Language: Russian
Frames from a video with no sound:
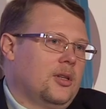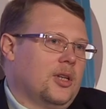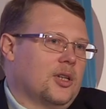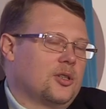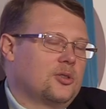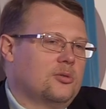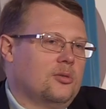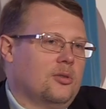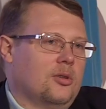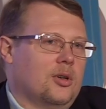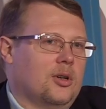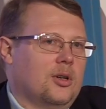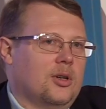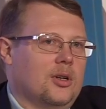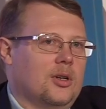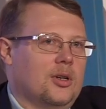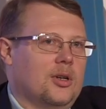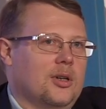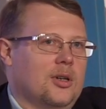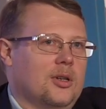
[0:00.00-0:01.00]
Так
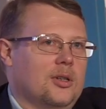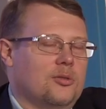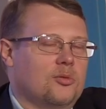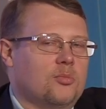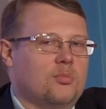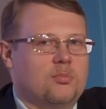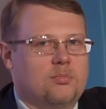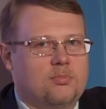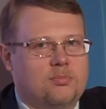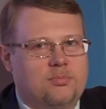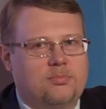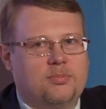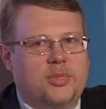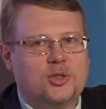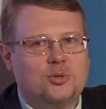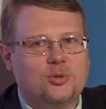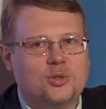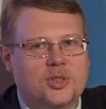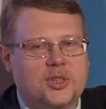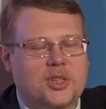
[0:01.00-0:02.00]
что ну,
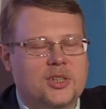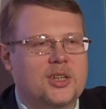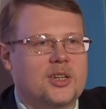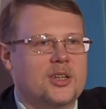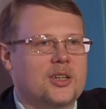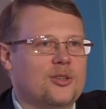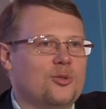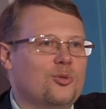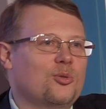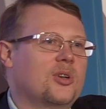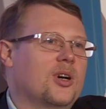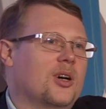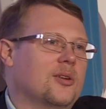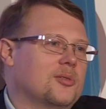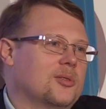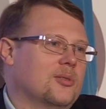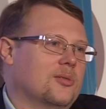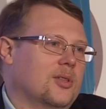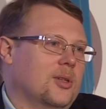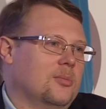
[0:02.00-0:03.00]
по сути, это некое
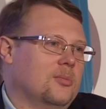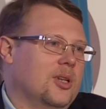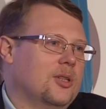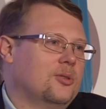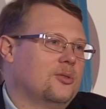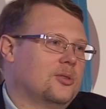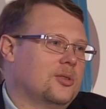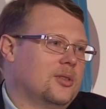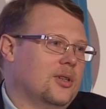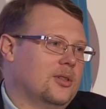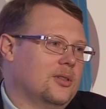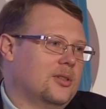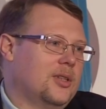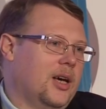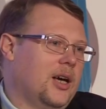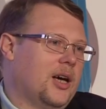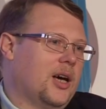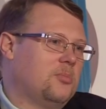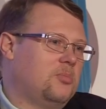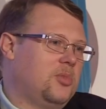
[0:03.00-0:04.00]
лукавство. Там, да? То есть, э,
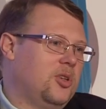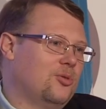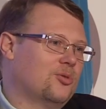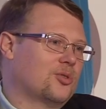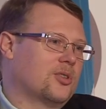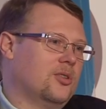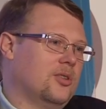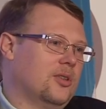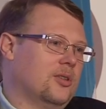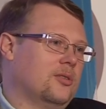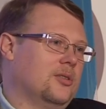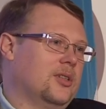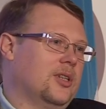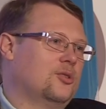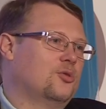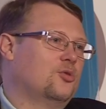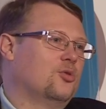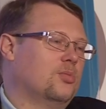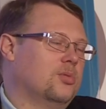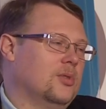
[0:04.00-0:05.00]
да, API а уже
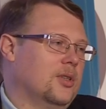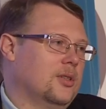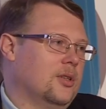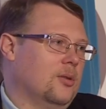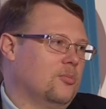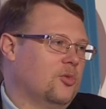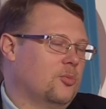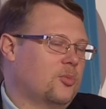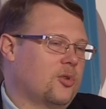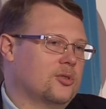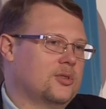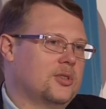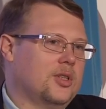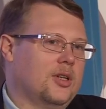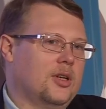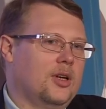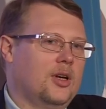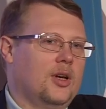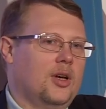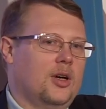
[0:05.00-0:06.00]
доступно. Там, ну,
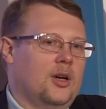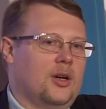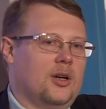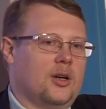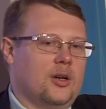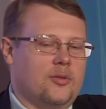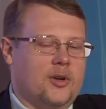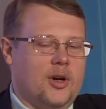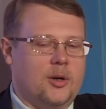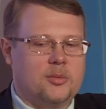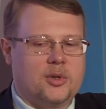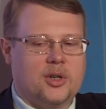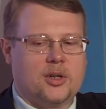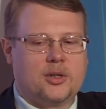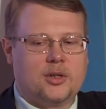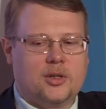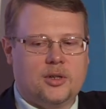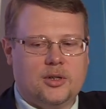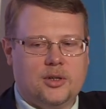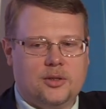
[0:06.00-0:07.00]
просто а, в
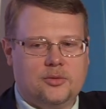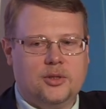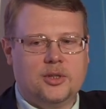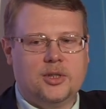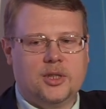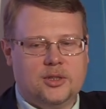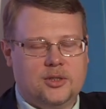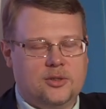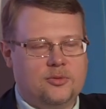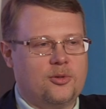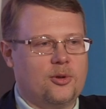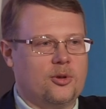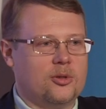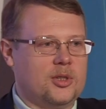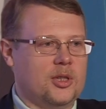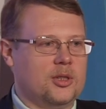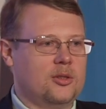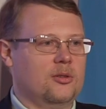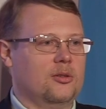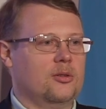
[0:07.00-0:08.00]
рамках feed э,
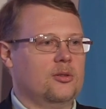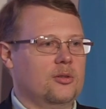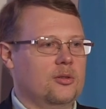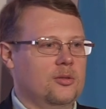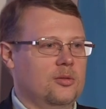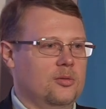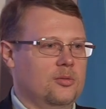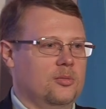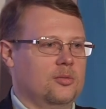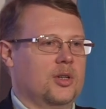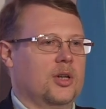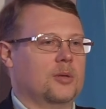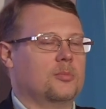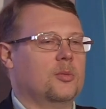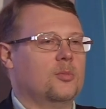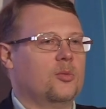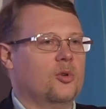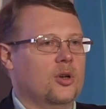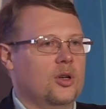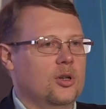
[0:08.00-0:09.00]
антифрод оно как
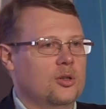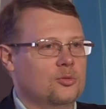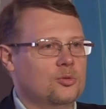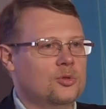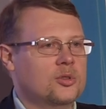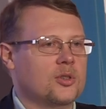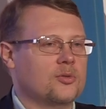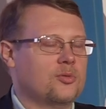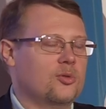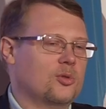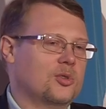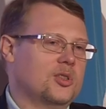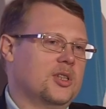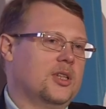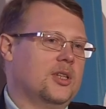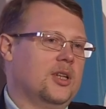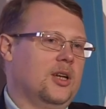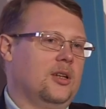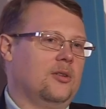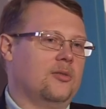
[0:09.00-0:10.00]
бы более узко
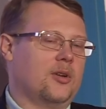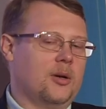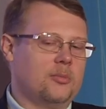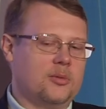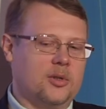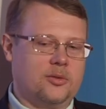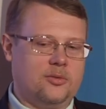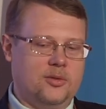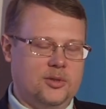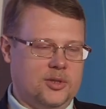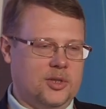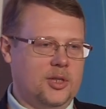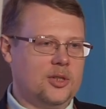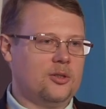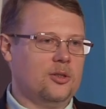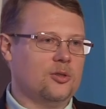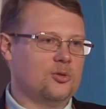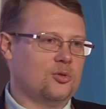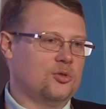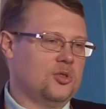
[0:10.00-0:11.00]
функционально, в рамках
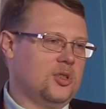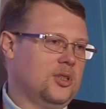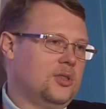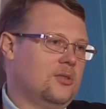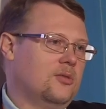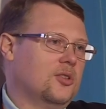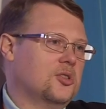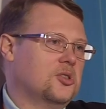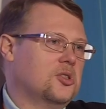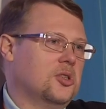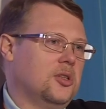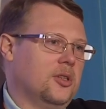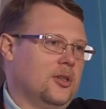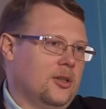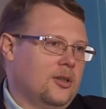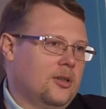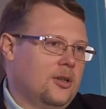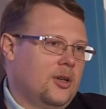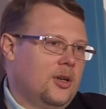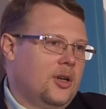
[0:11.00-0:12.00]
FinCert оно существенно
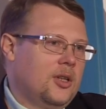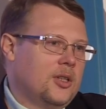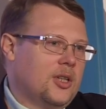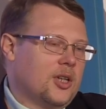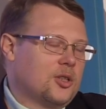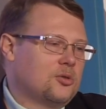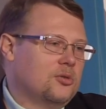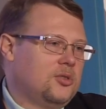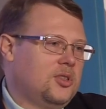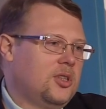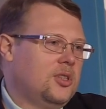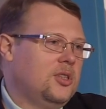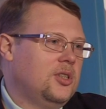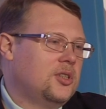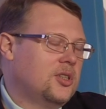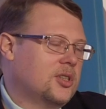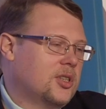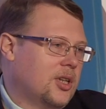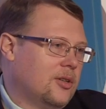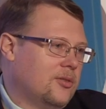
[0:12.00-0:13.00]
шире. Так что
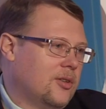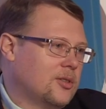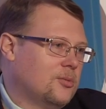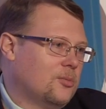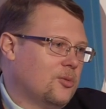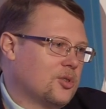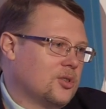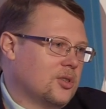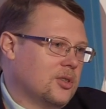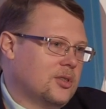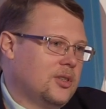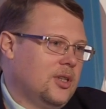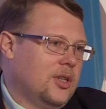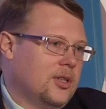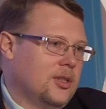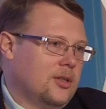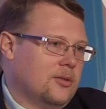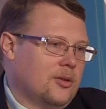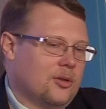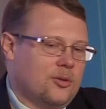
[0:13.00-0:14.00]
техническая возможность
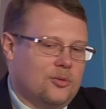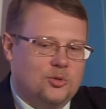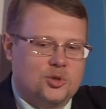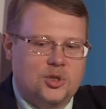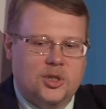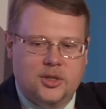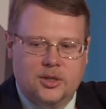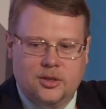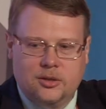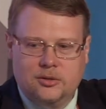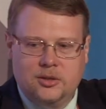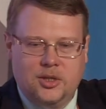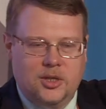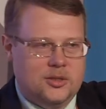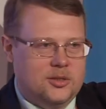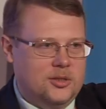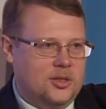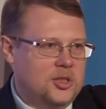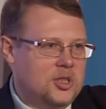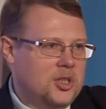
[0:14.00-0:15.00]
для этого уже
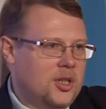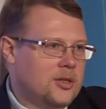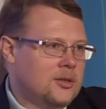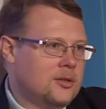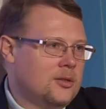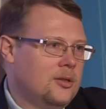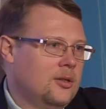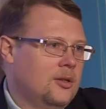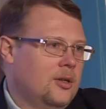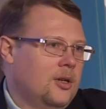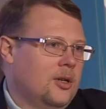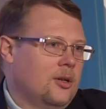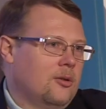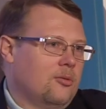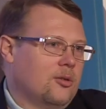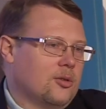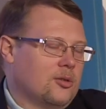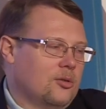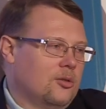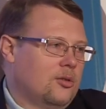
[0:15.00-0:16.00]
есть сейчас,
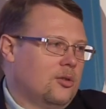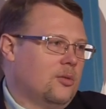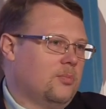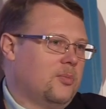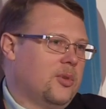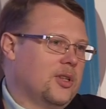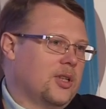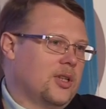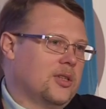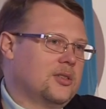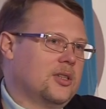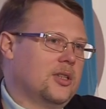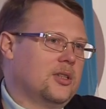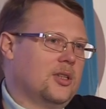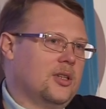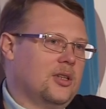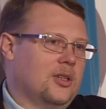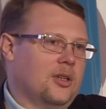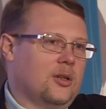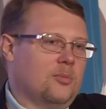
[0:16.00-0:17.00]
вот, но
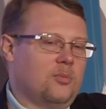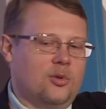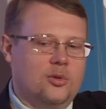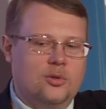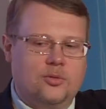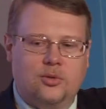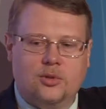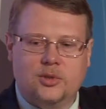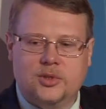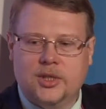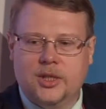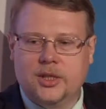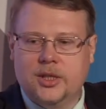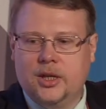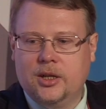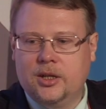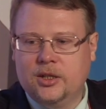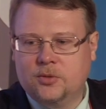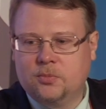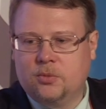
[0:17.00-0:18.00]
полноценное,
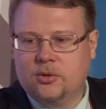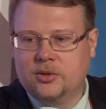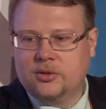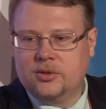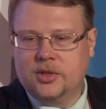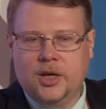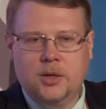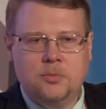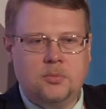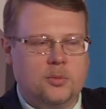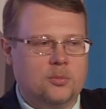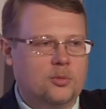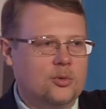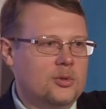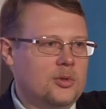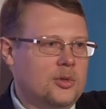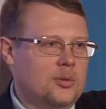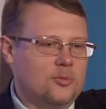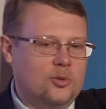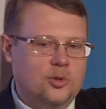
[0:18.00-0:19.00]
полнофункциональное использование API
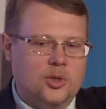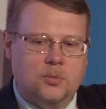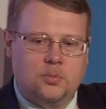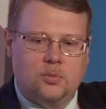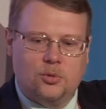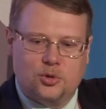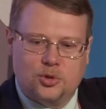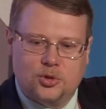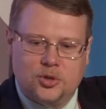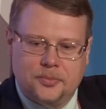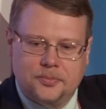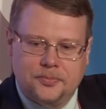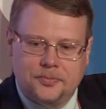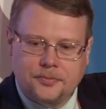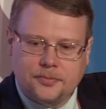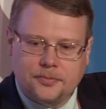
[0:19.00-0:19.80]
будет немного позже.